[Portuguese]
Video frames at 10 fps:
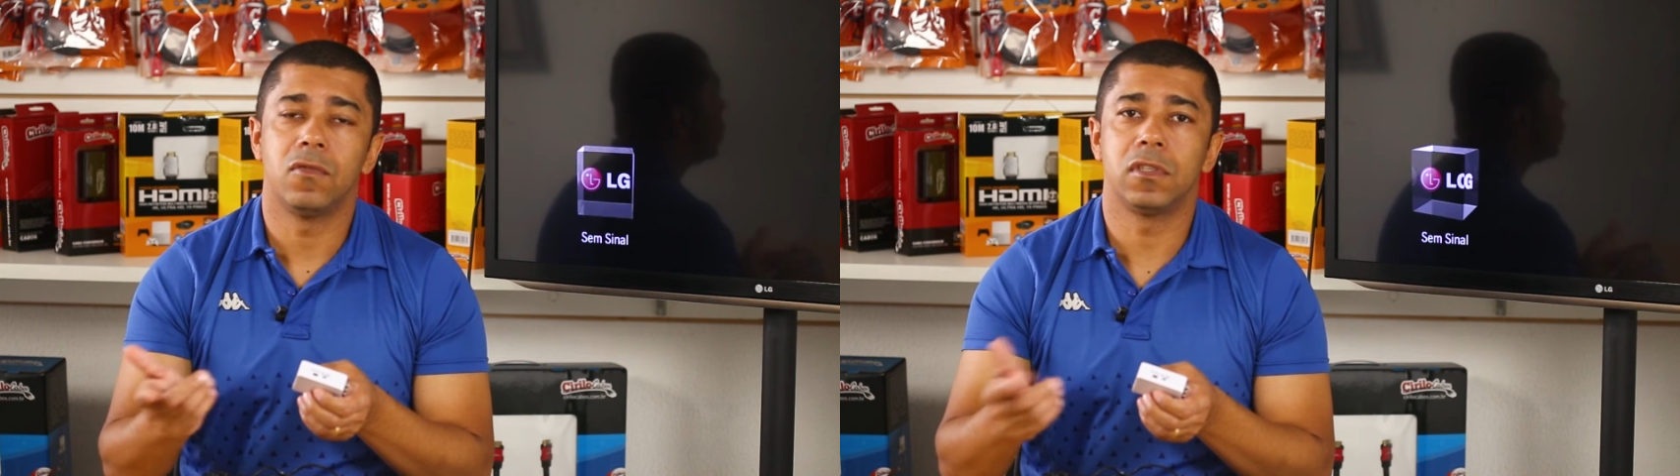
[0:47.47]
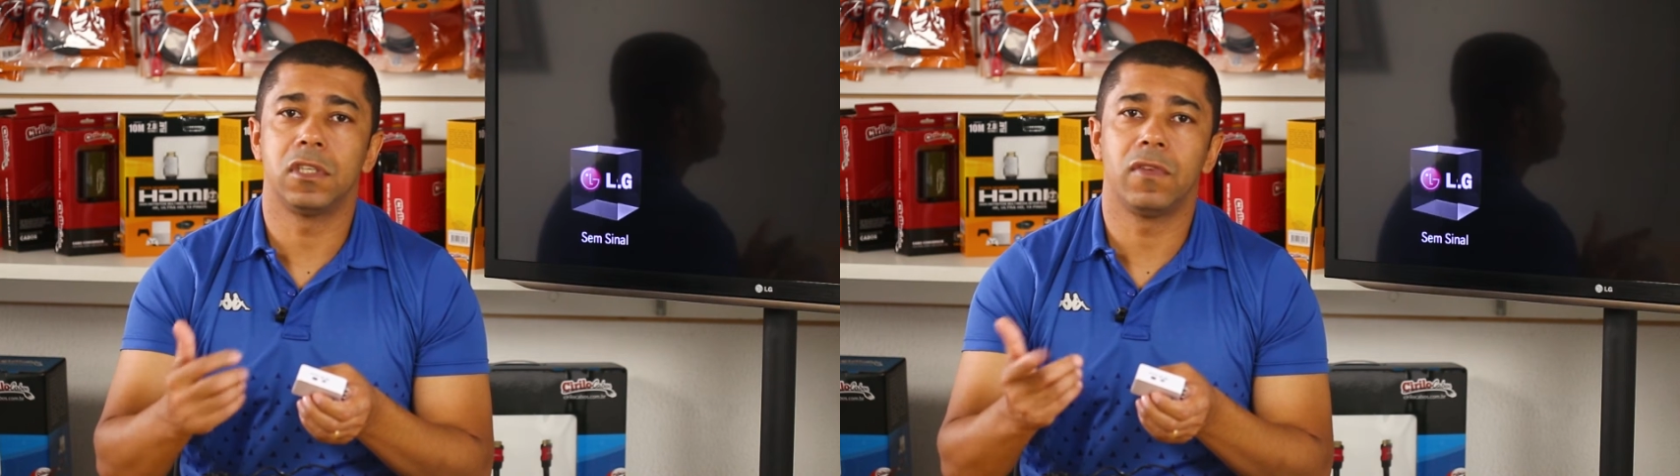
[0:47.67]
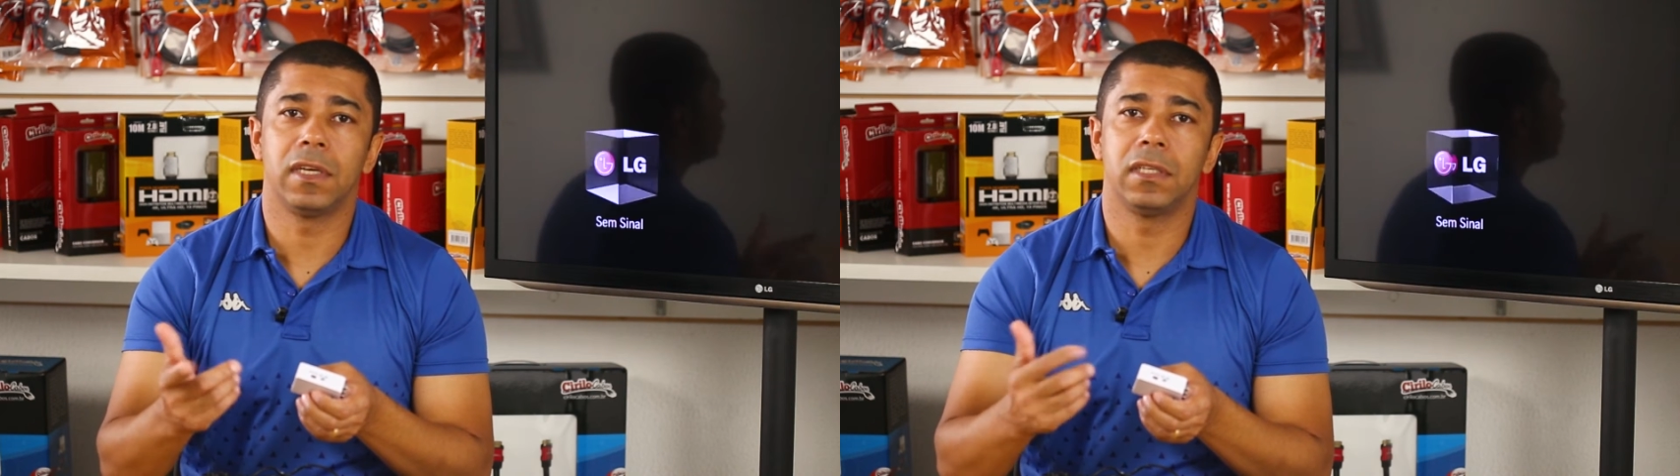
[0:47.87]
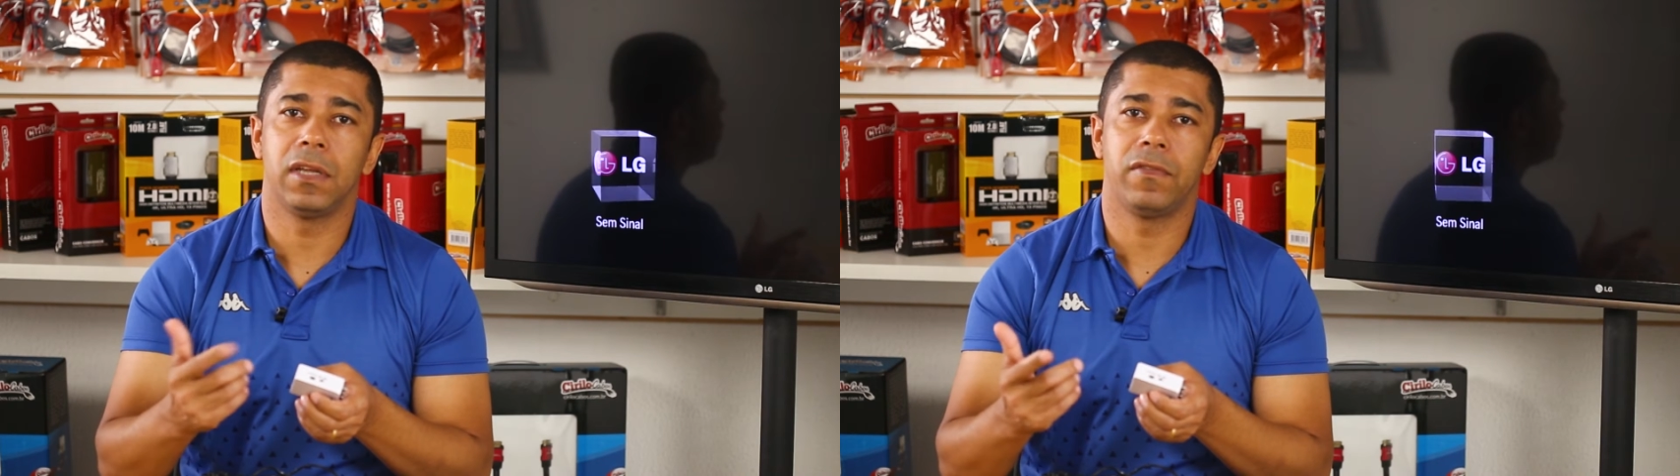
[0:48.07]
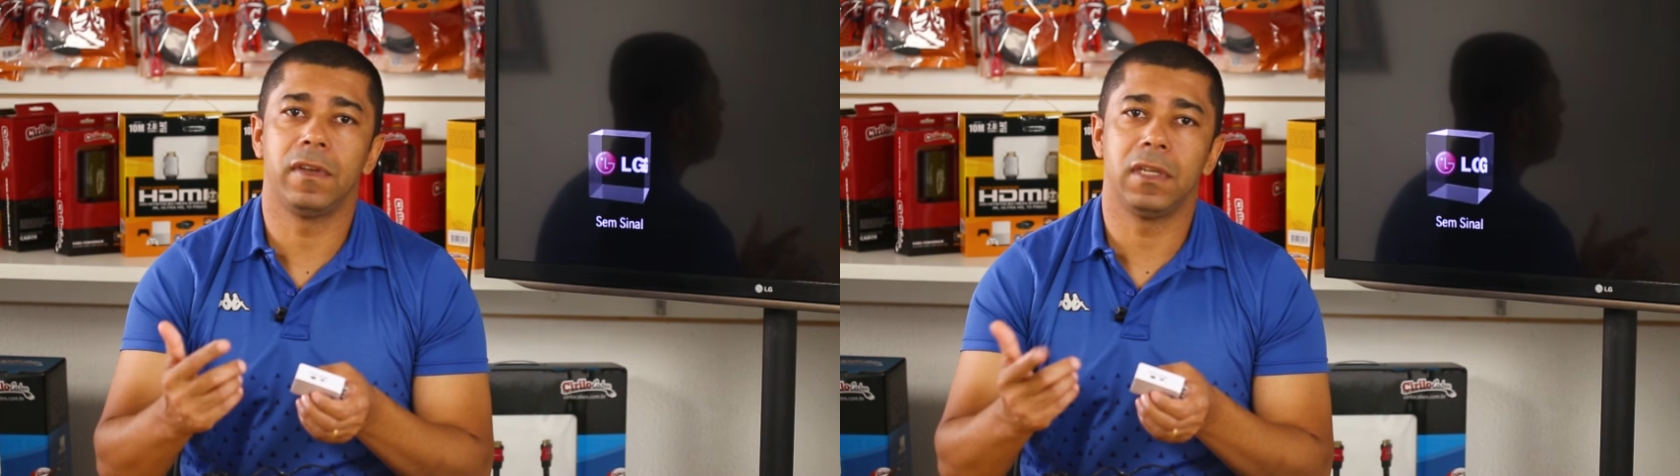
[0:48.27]
você vai
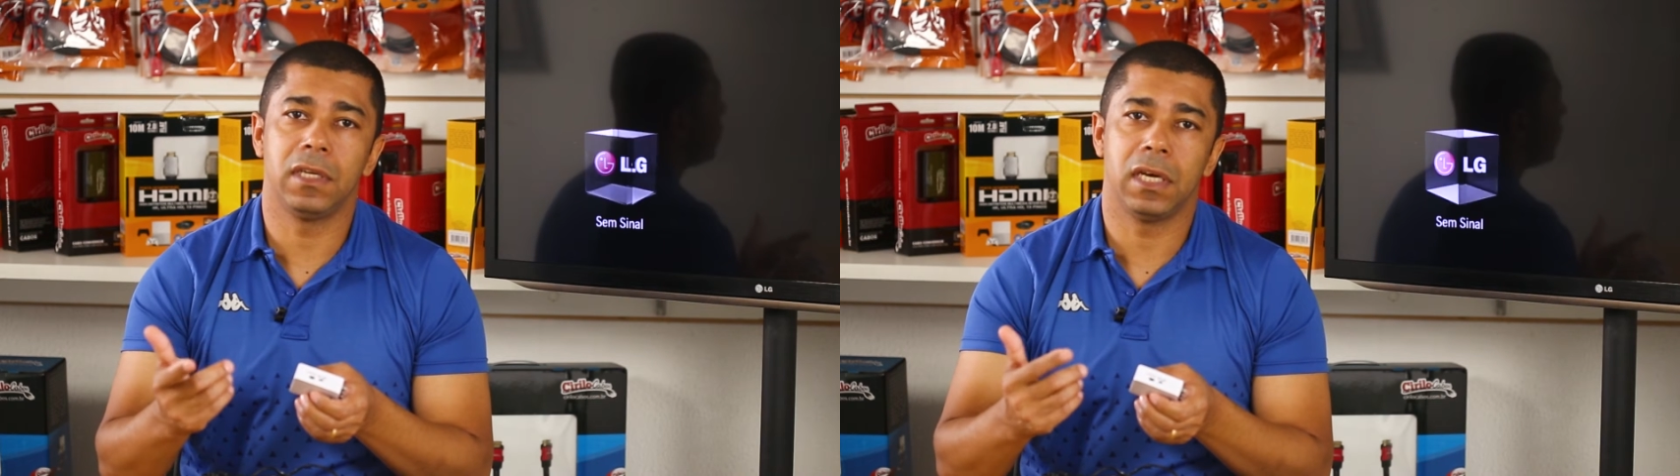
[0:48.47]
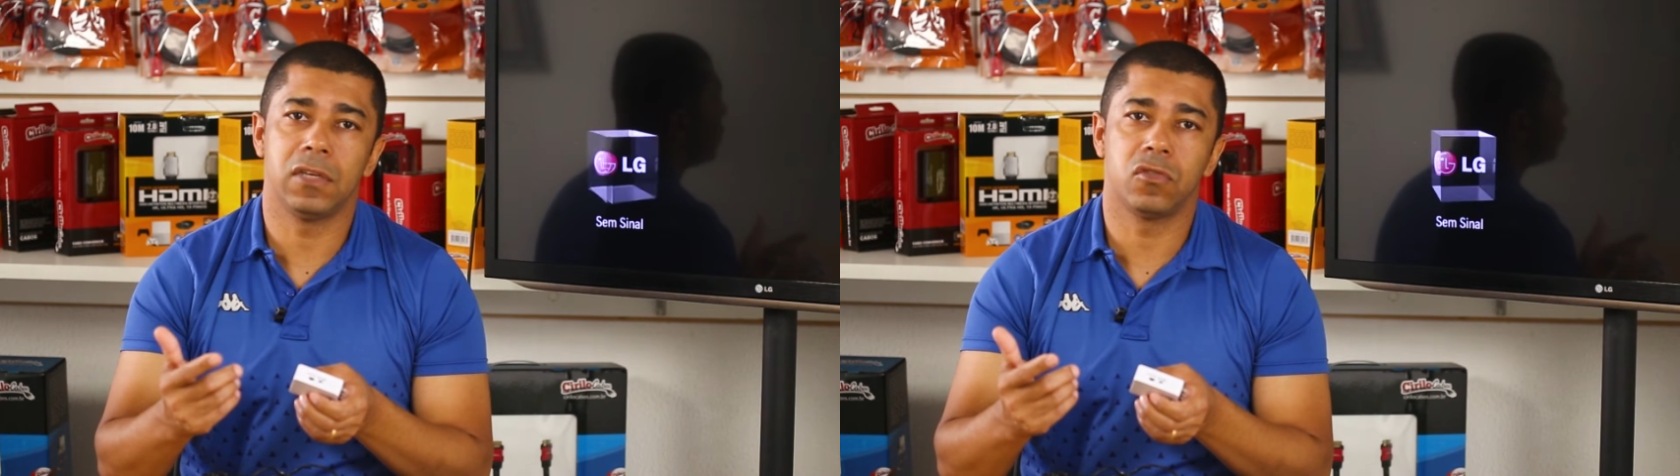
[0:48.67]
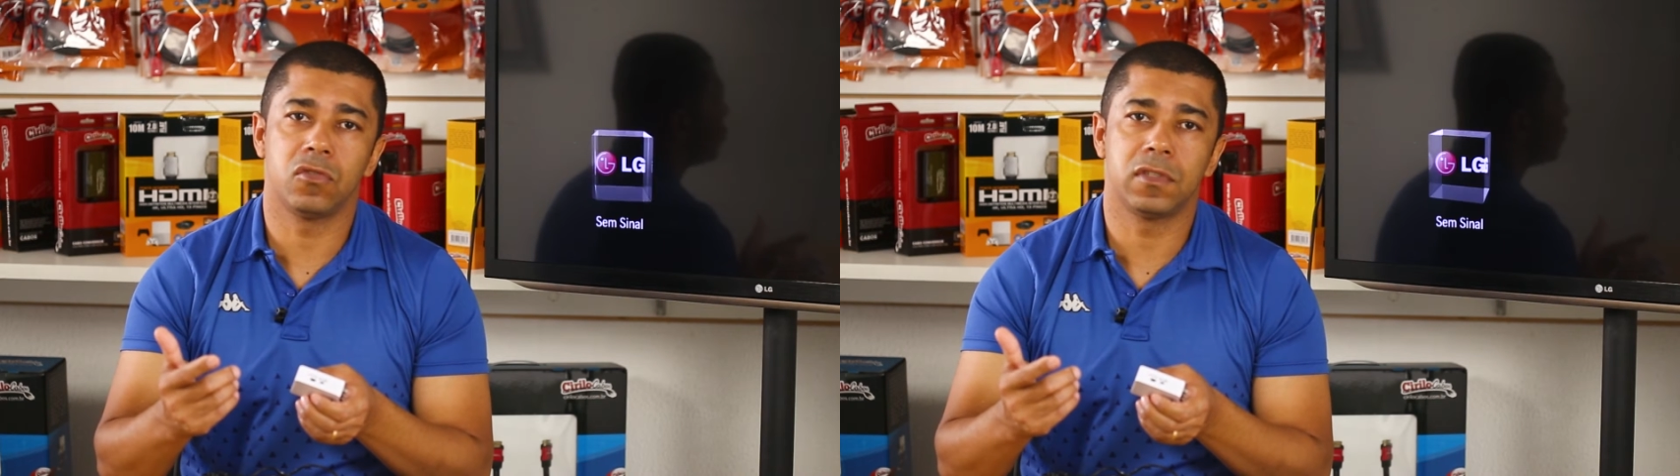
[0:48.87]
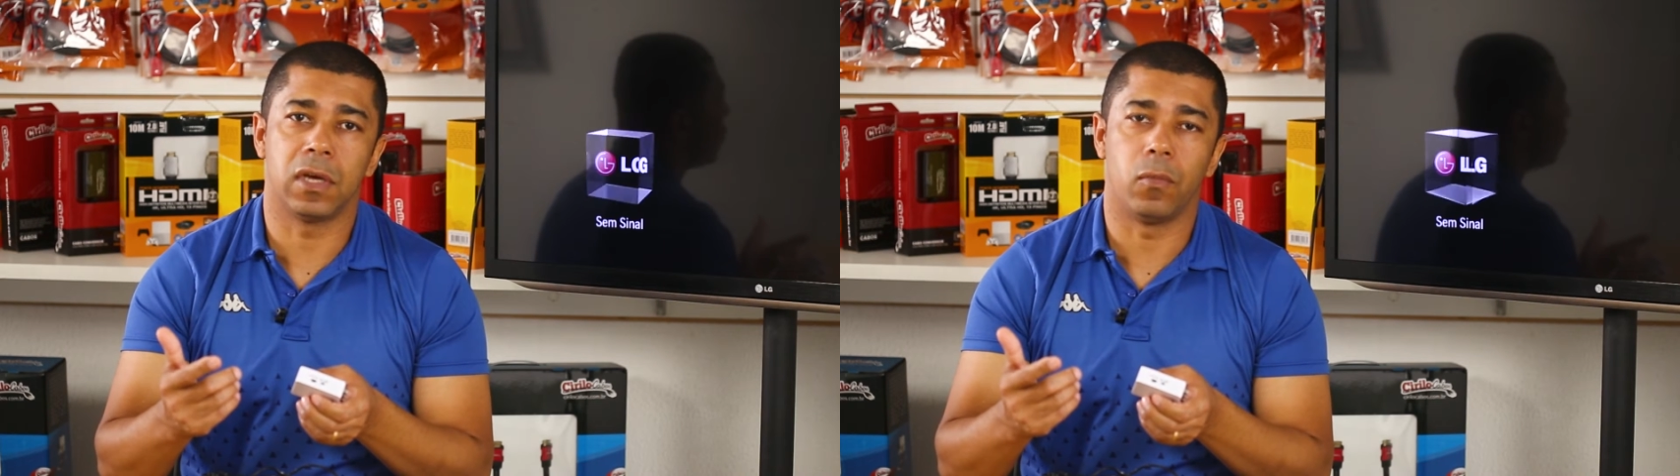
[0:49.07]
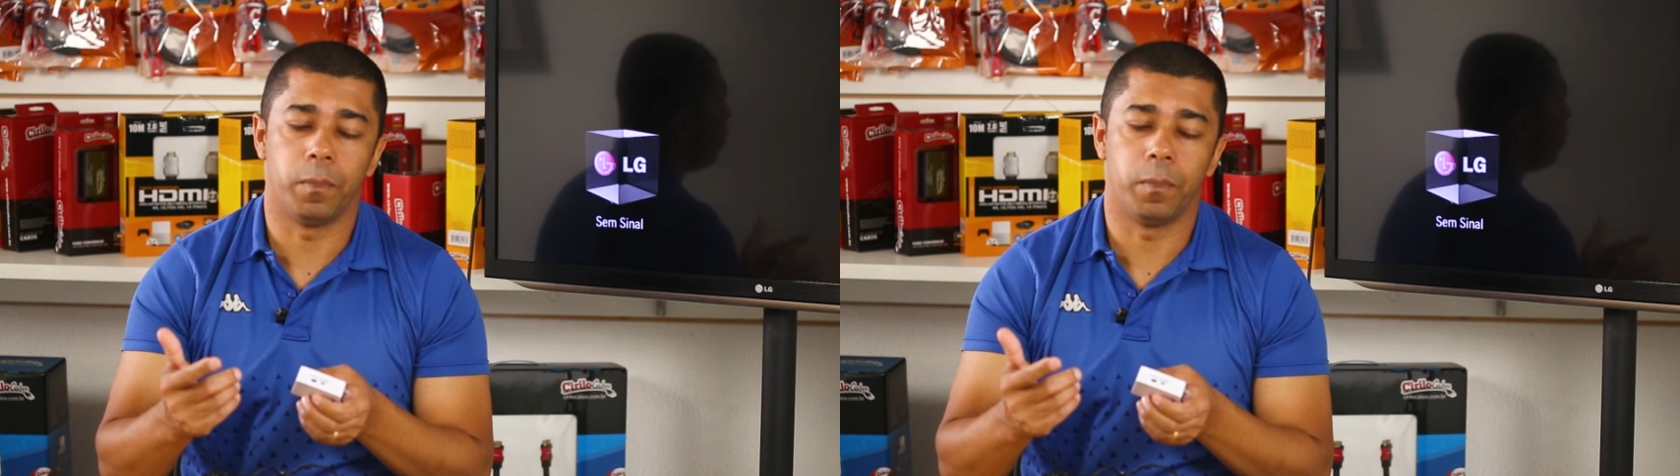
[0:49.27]
definir a resolução.